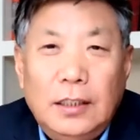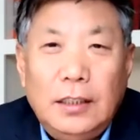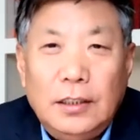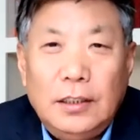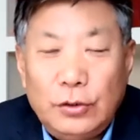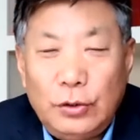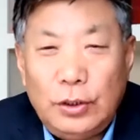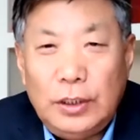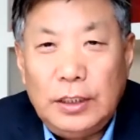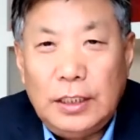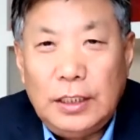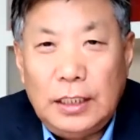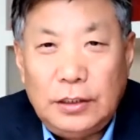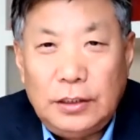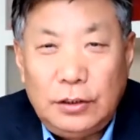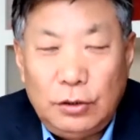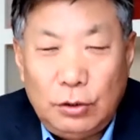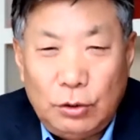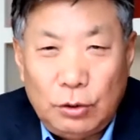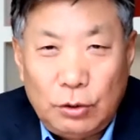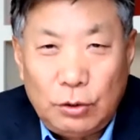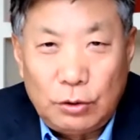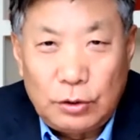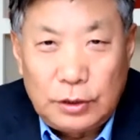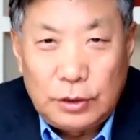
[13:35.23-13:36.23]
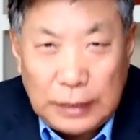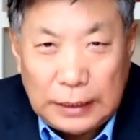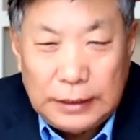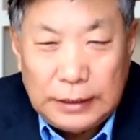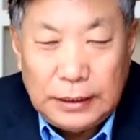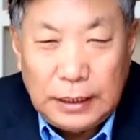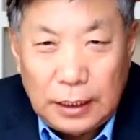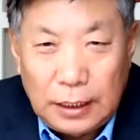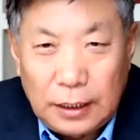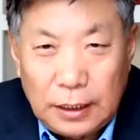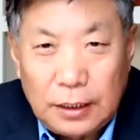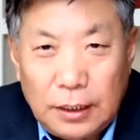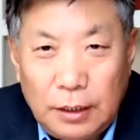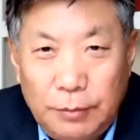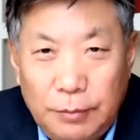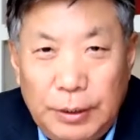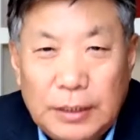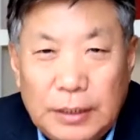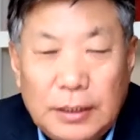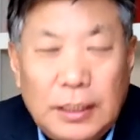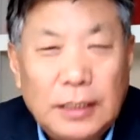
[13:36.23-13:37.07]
所以呢就参加了革命。